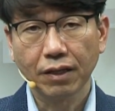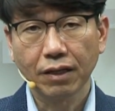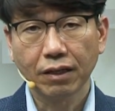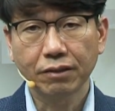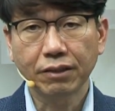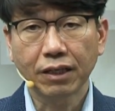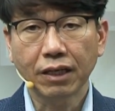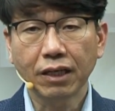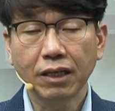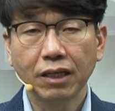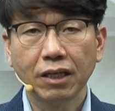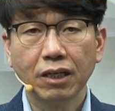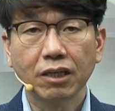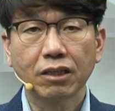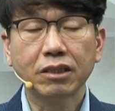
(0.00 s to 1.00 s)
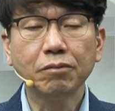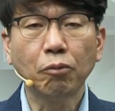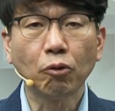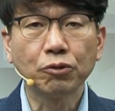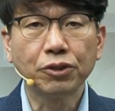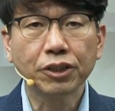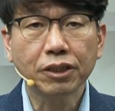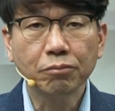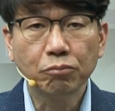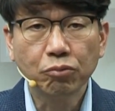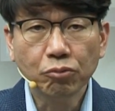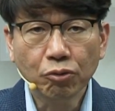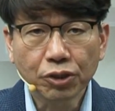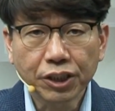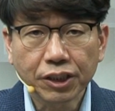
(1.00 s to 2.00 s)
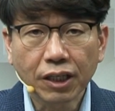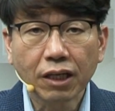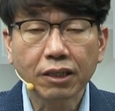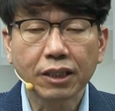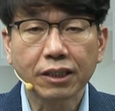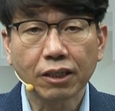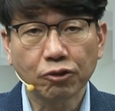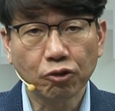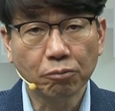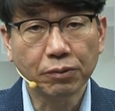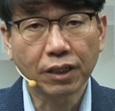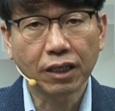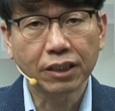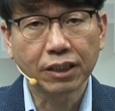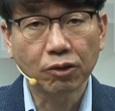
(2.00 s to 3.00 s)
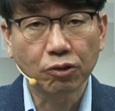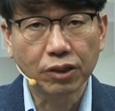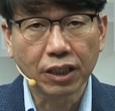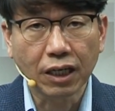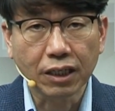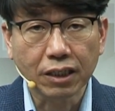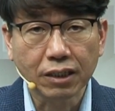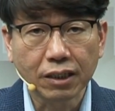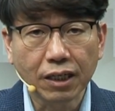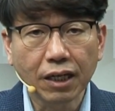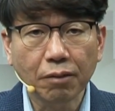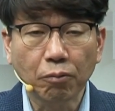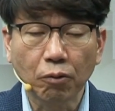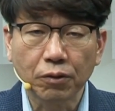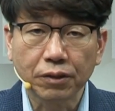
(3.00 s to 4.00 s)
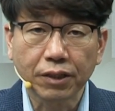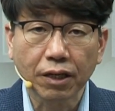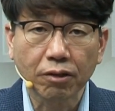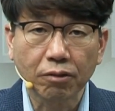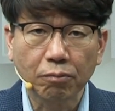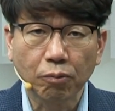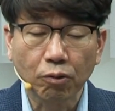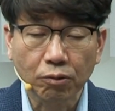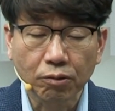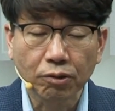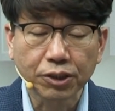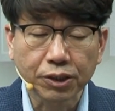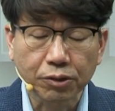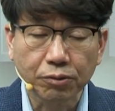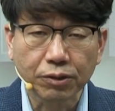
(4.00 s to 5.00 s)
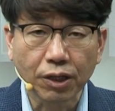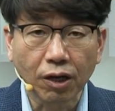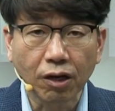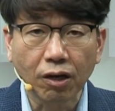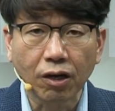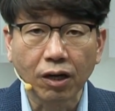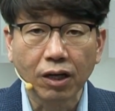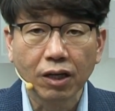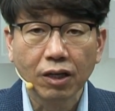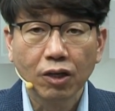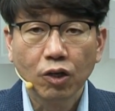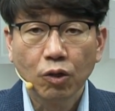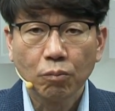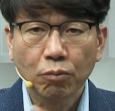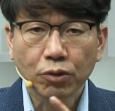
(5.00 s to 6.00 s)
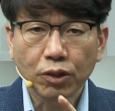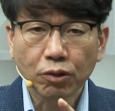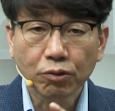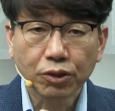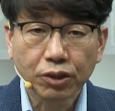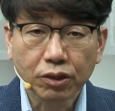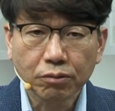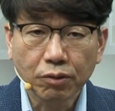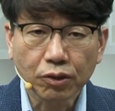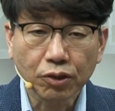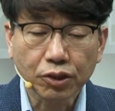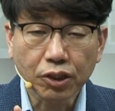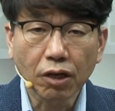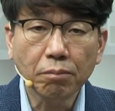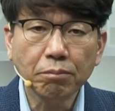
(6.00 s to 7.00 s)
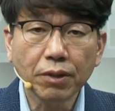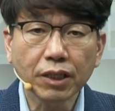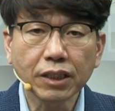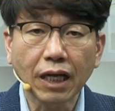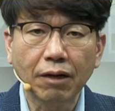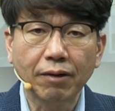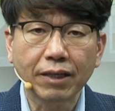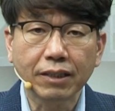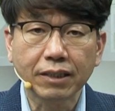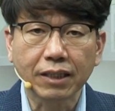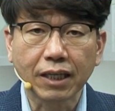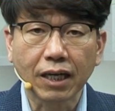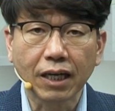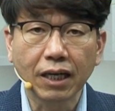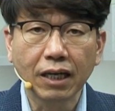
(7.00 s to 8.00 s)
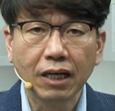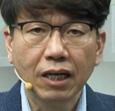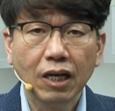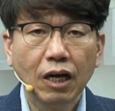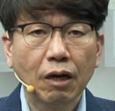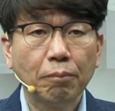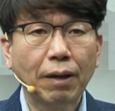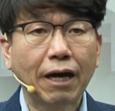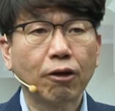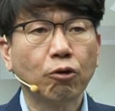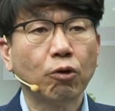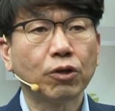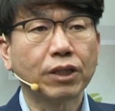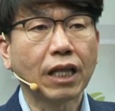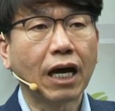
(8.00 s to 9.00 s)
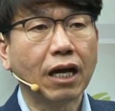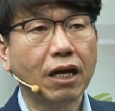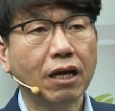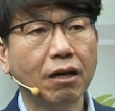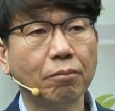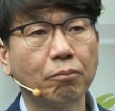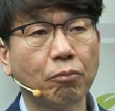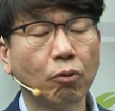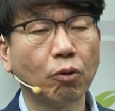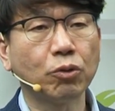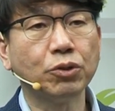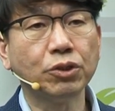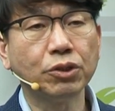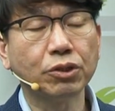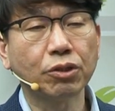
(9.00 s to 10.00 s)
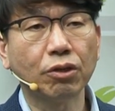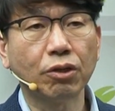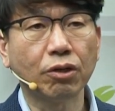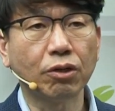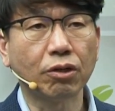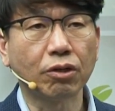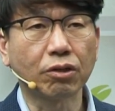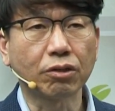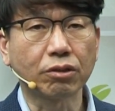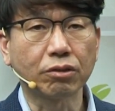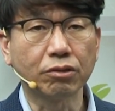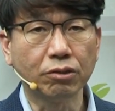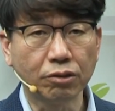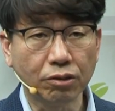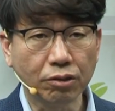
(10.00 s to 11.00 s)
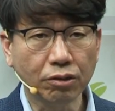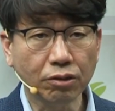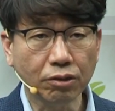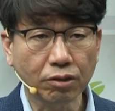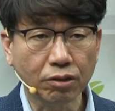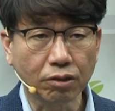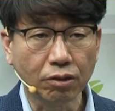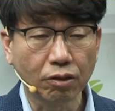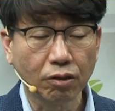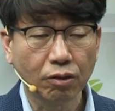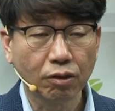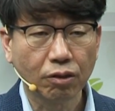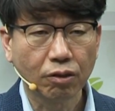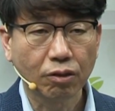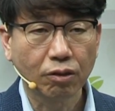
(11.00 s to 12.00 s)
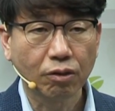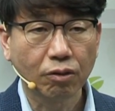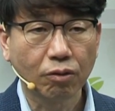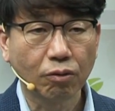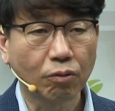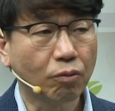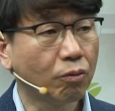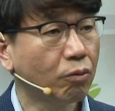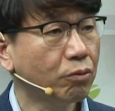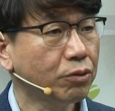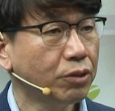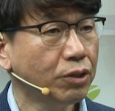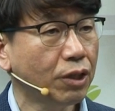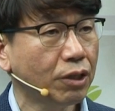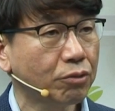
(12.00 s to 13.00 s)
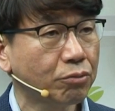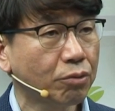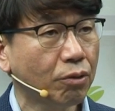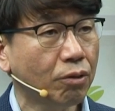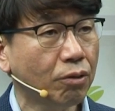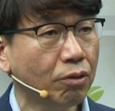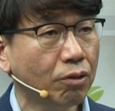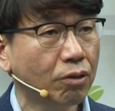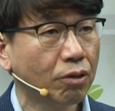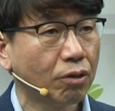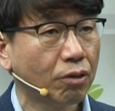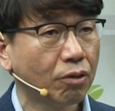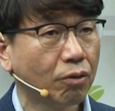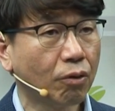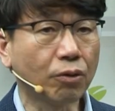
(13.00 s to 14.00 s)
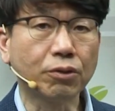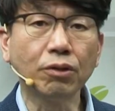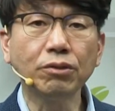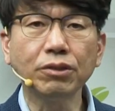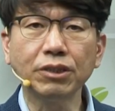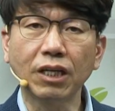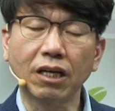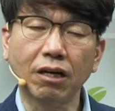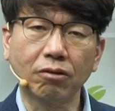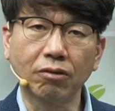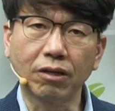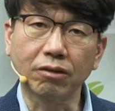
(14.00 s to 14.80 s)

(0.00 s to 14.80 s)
근데 그 본성이 무엇이냐는 일단 좀 이따가 이야기를 해볼 것이고요. 먼저 지금 여기서 천명이 나왔는데 바로 나의 본성을 어디에서 얻었느냐라고